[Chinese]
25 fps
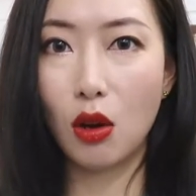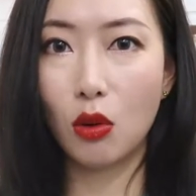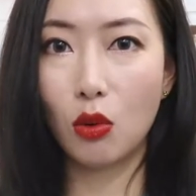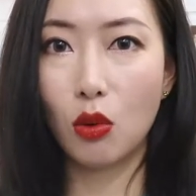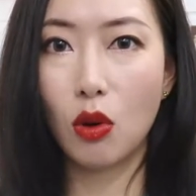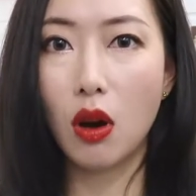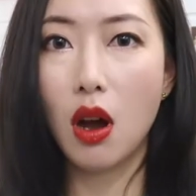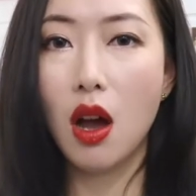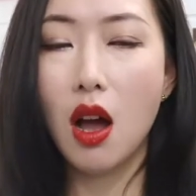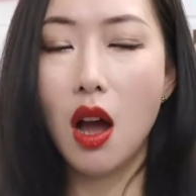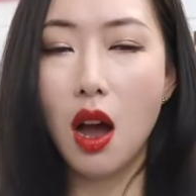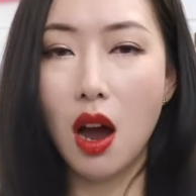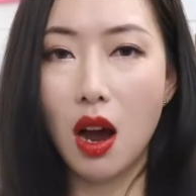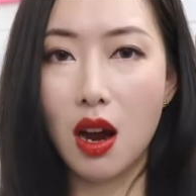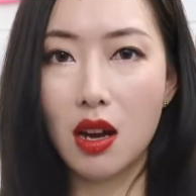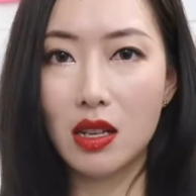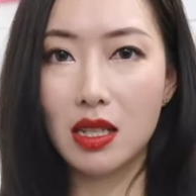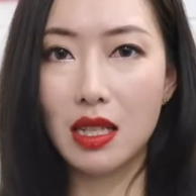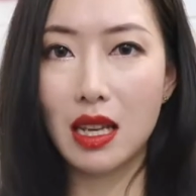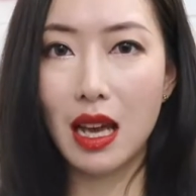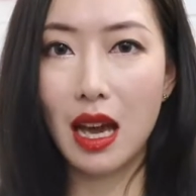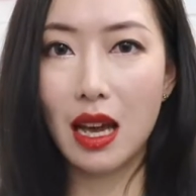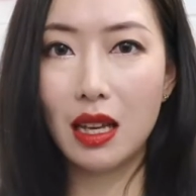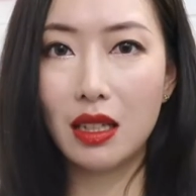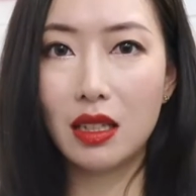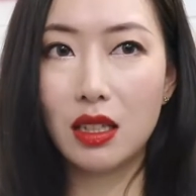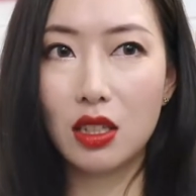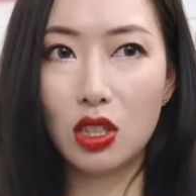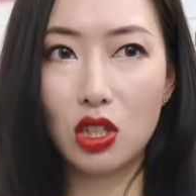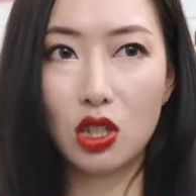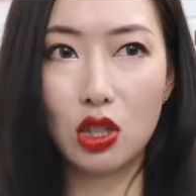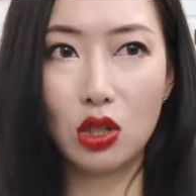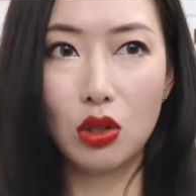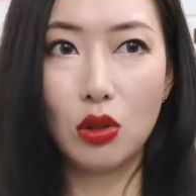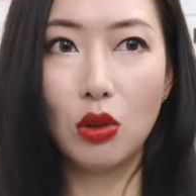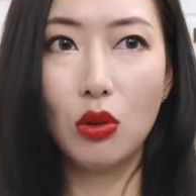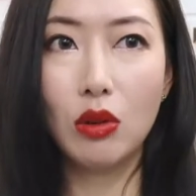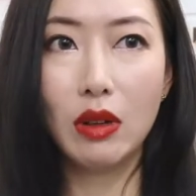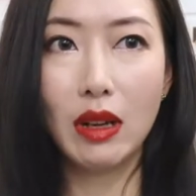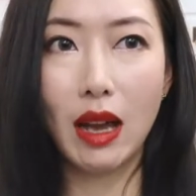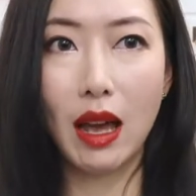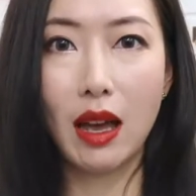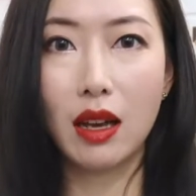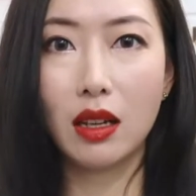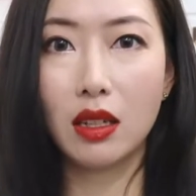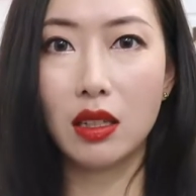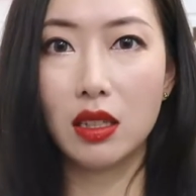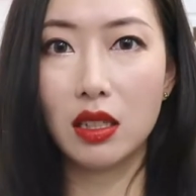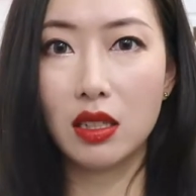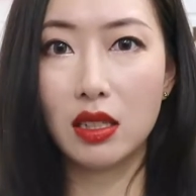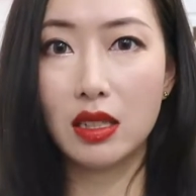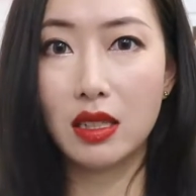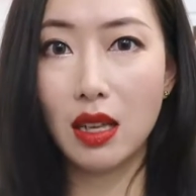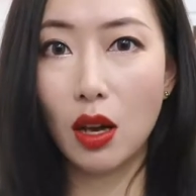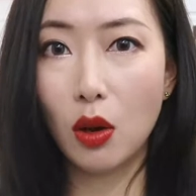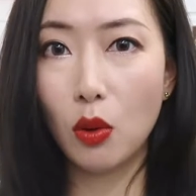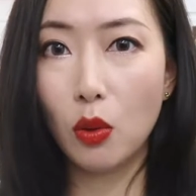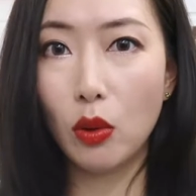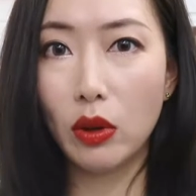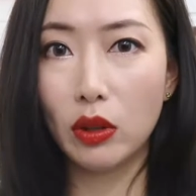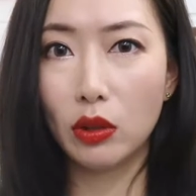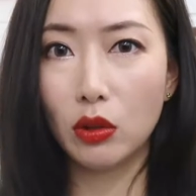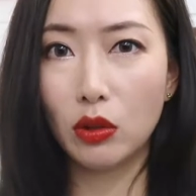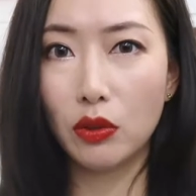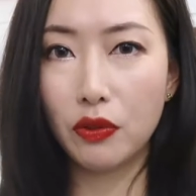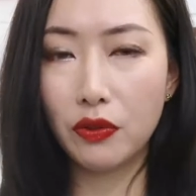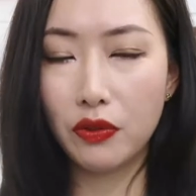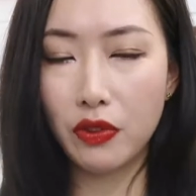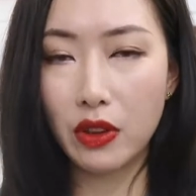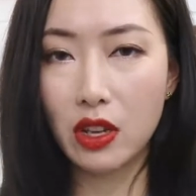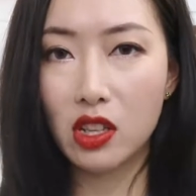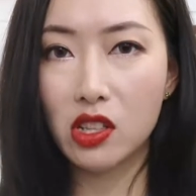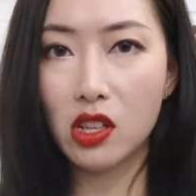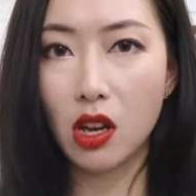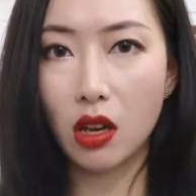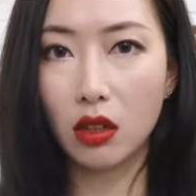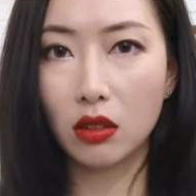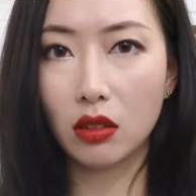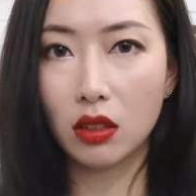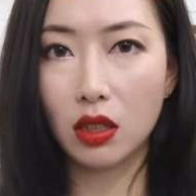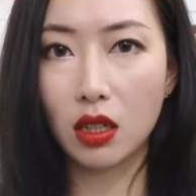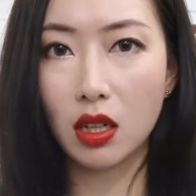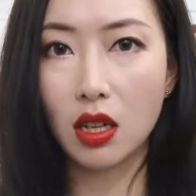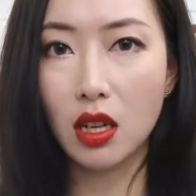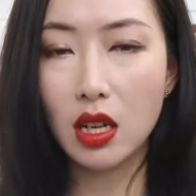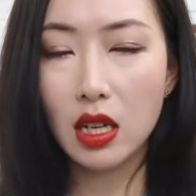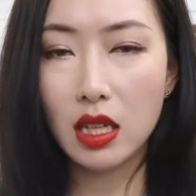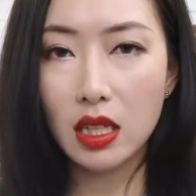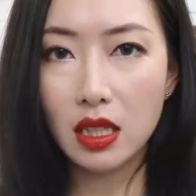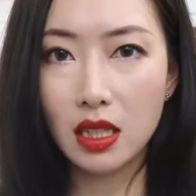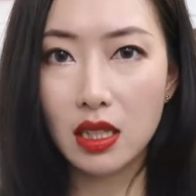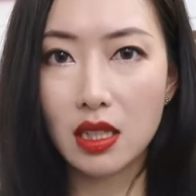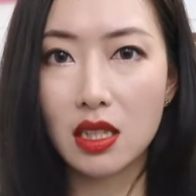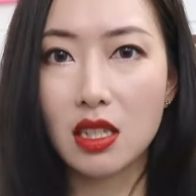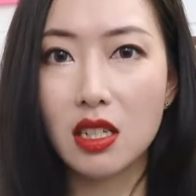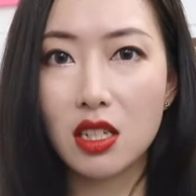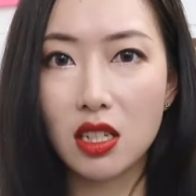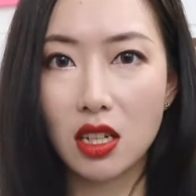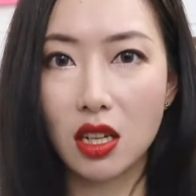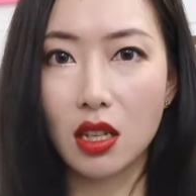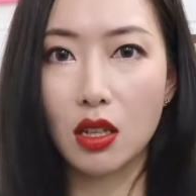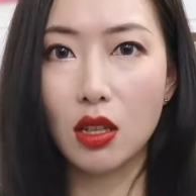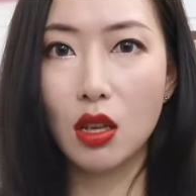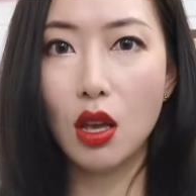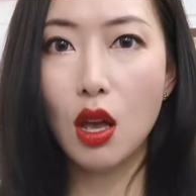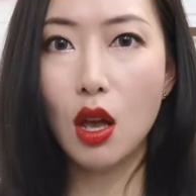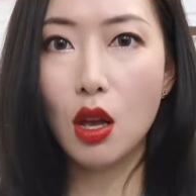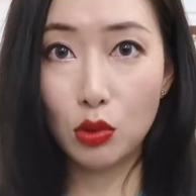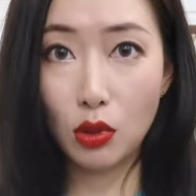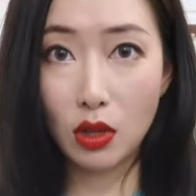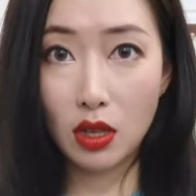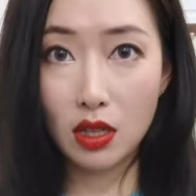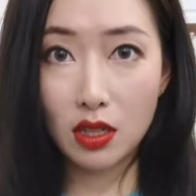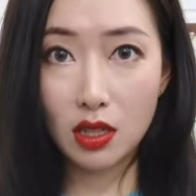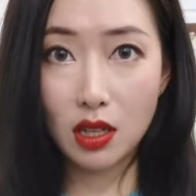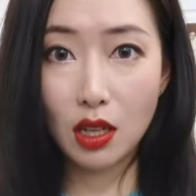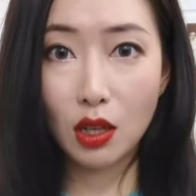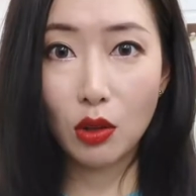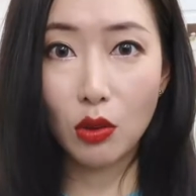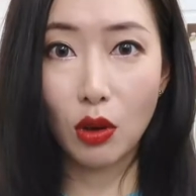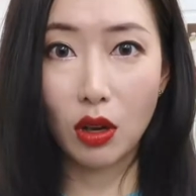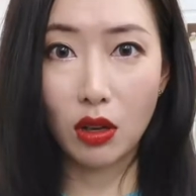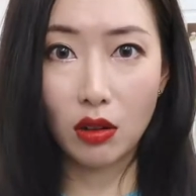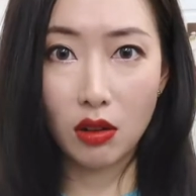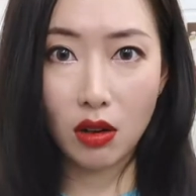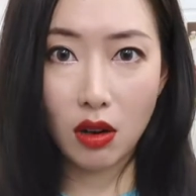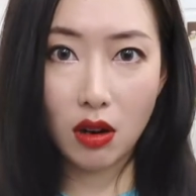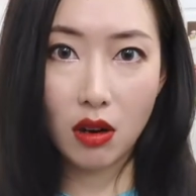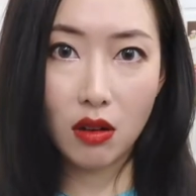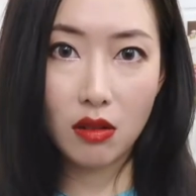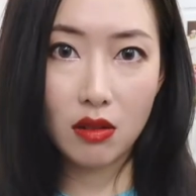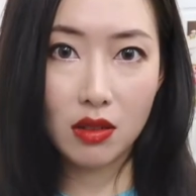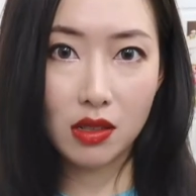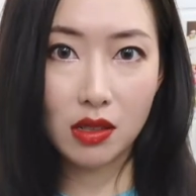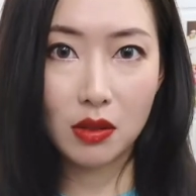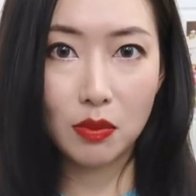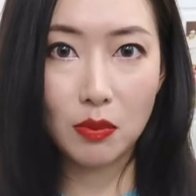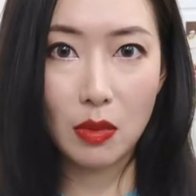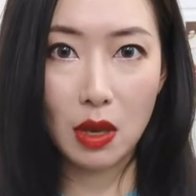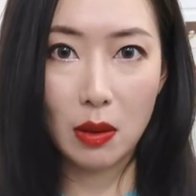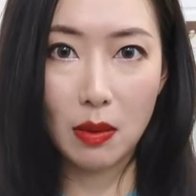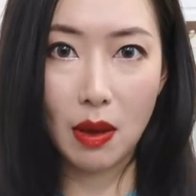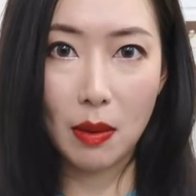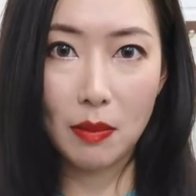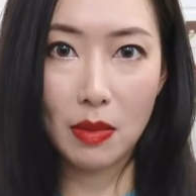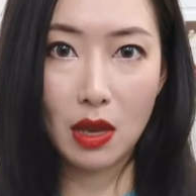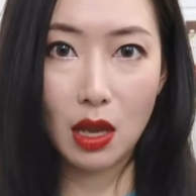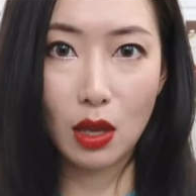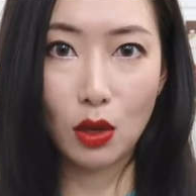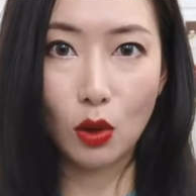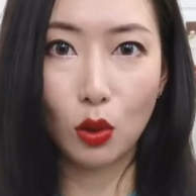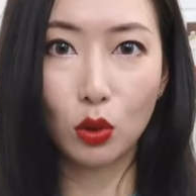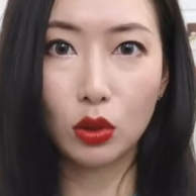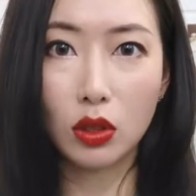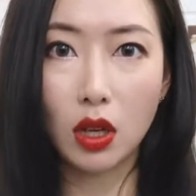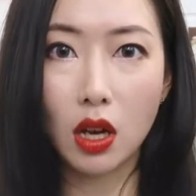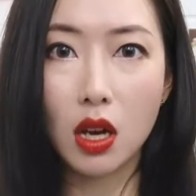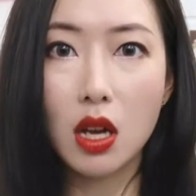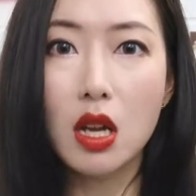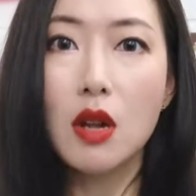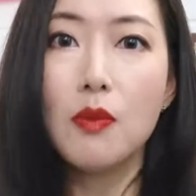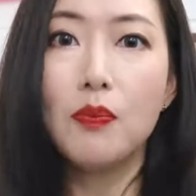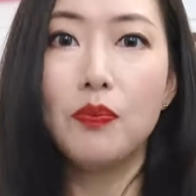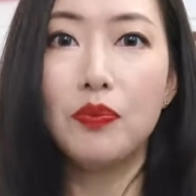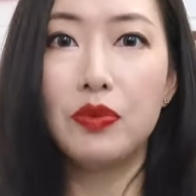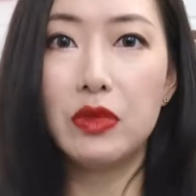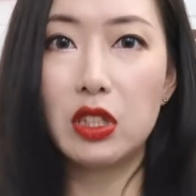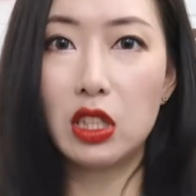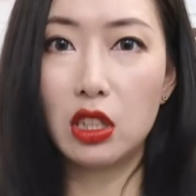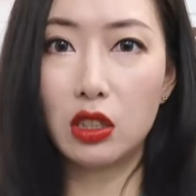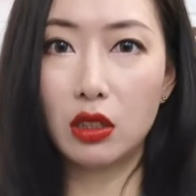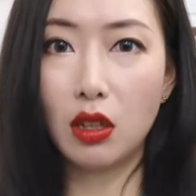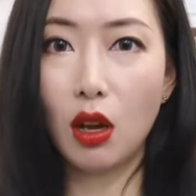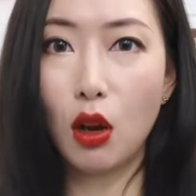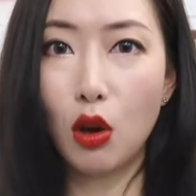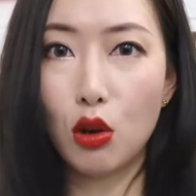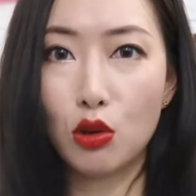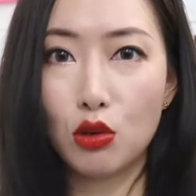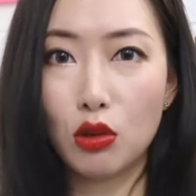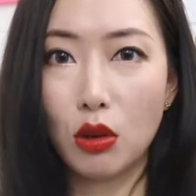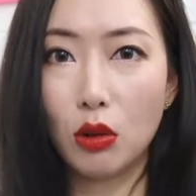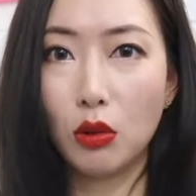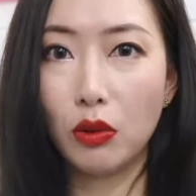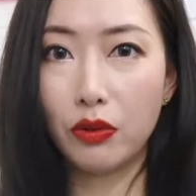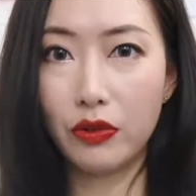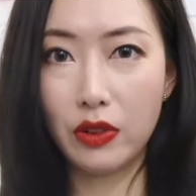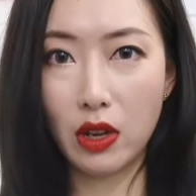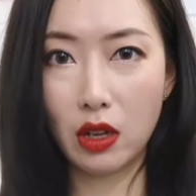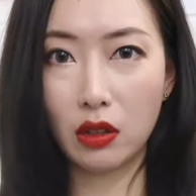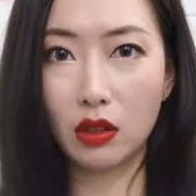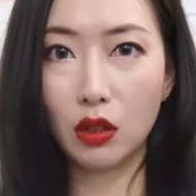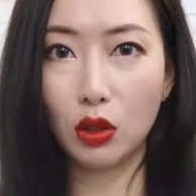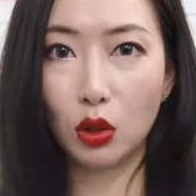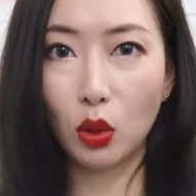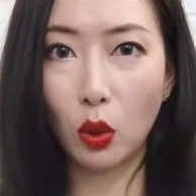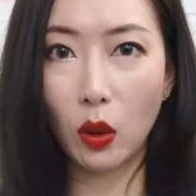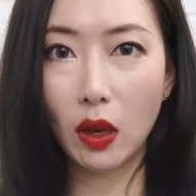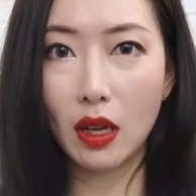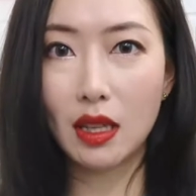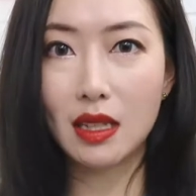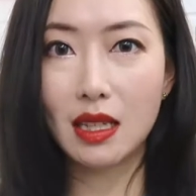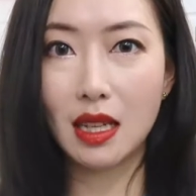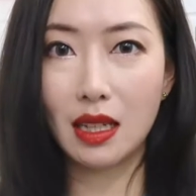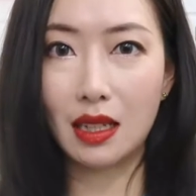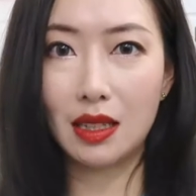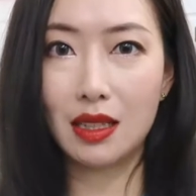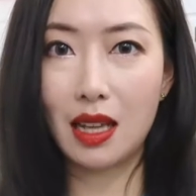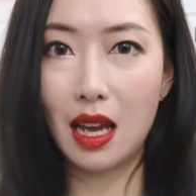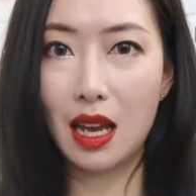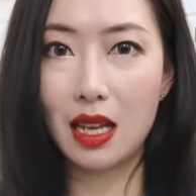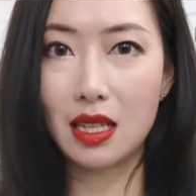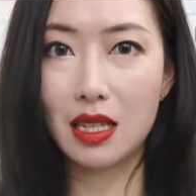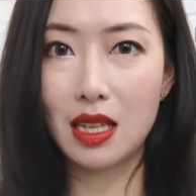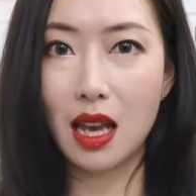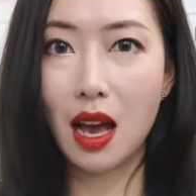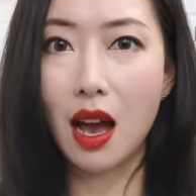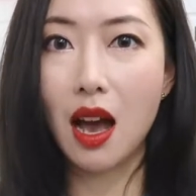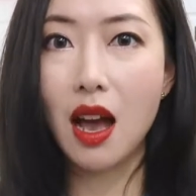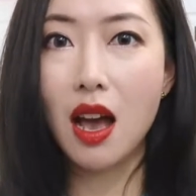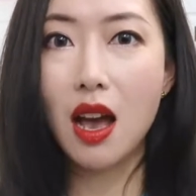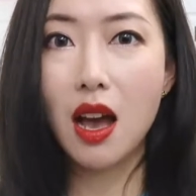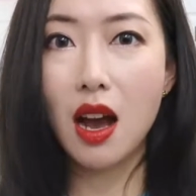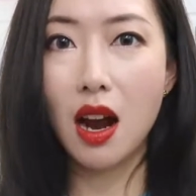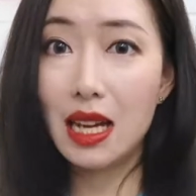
效果，而且它的使用感和香味都非常的宜人，所以这一款 Corus 美白面油的这个套装我非常的推荐给大家，